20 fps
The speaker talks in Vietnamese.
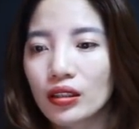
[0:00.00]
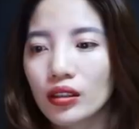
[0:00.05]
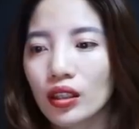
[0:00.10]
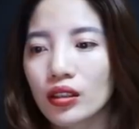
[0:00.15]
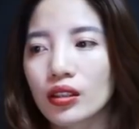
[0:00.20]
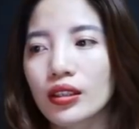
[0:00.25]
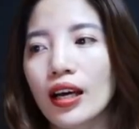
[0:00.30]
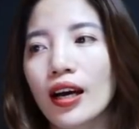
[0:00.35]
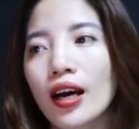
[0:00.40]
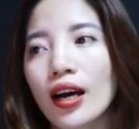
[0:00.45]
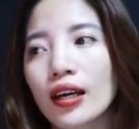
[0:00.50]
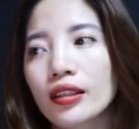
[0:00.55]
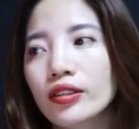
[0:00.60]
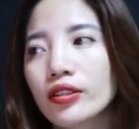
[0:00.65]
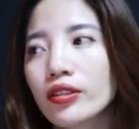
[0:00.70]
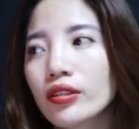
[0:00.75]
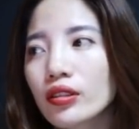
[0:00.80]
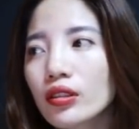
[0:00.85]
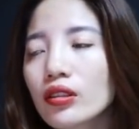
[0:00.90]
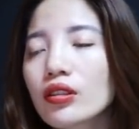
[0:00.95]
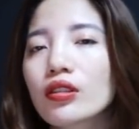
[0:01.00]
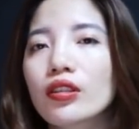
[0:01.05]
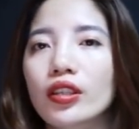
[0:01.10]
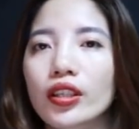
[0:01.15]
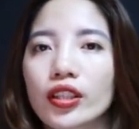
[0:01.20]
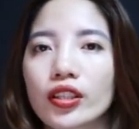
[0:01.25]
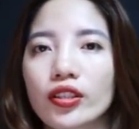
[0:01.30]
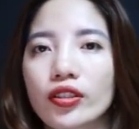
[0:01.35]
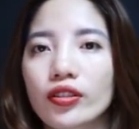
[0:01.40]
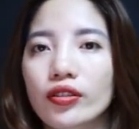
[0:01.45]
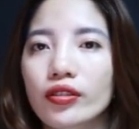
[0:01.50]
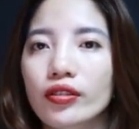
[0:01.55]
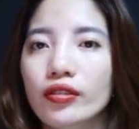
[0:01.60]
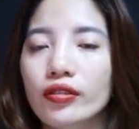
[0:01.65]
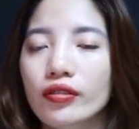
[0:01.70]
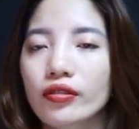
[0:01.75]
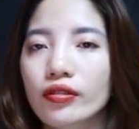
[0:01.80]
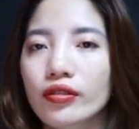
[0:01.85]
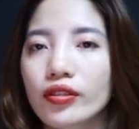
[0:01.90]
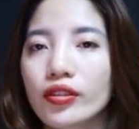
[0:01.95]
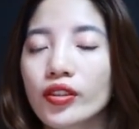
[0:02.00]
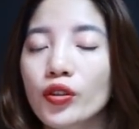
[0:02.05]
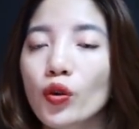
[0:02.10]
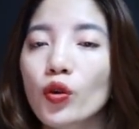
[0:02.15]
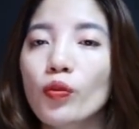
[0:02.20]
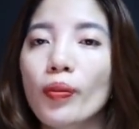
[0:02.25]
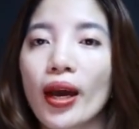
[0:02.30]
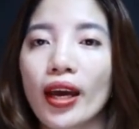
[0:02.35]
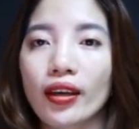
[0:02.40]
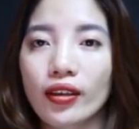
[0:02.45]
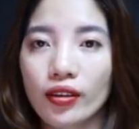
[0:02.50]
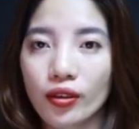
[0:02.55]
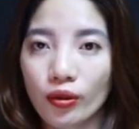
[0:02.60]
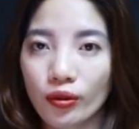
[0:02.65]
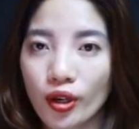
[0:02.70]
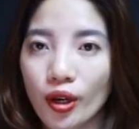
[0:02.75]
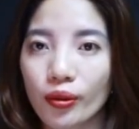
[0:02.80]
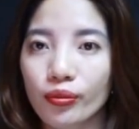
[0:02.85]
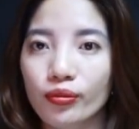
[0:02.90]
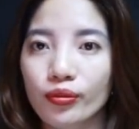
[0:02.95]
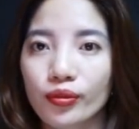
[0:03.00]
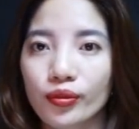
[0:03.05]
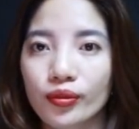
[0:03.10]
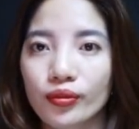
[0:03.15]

Thật ra những người, những cô bé hiếu động